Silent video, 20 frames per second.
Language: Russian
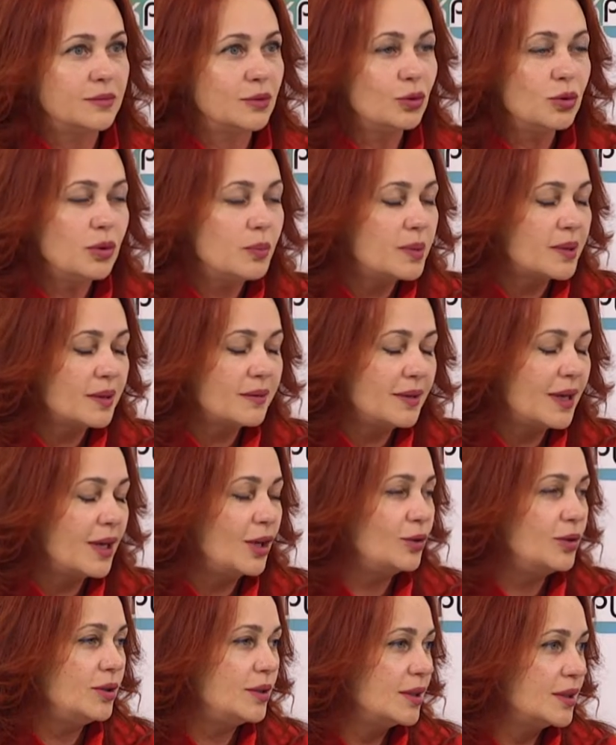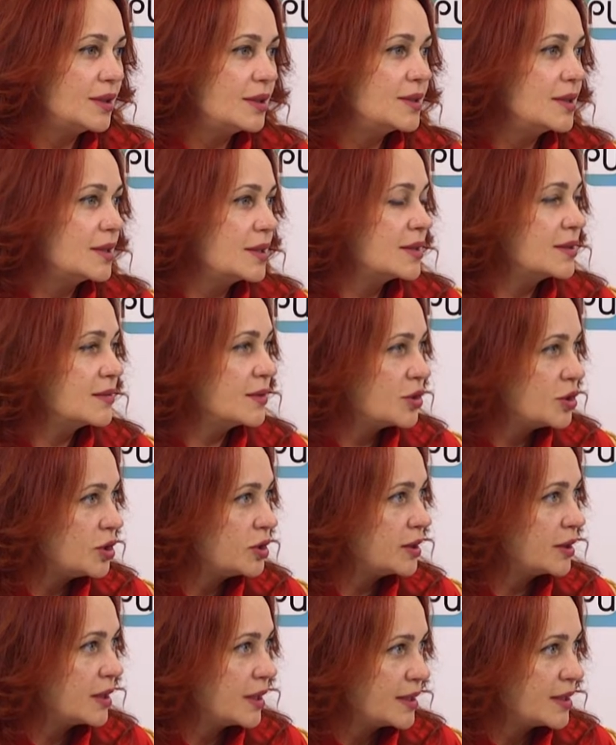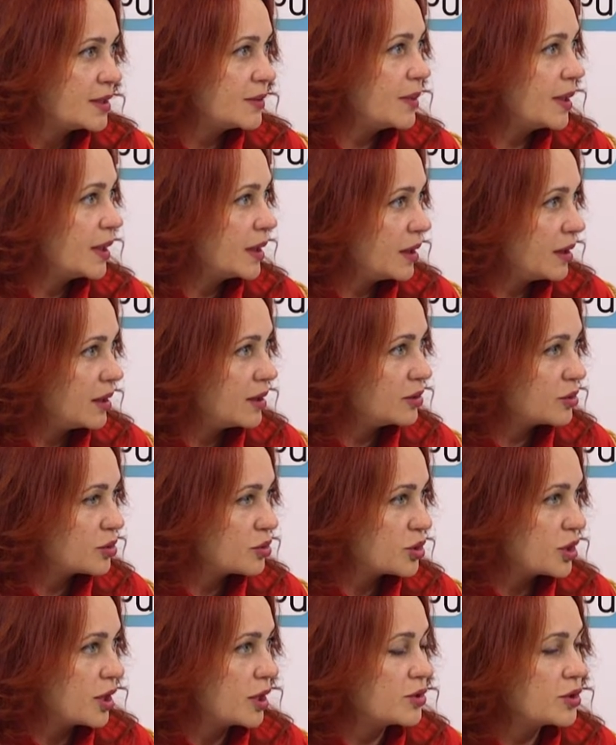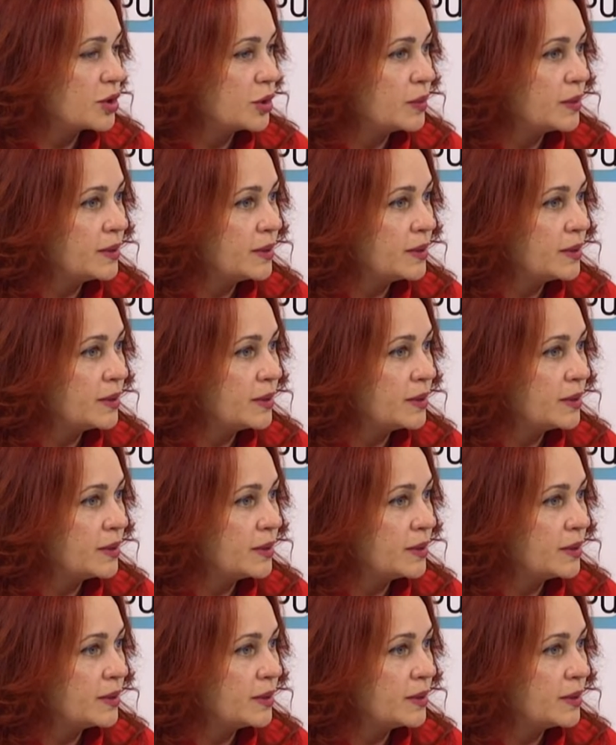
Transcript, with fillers: не проявляют никаких средств защиты для себя и для окружающих.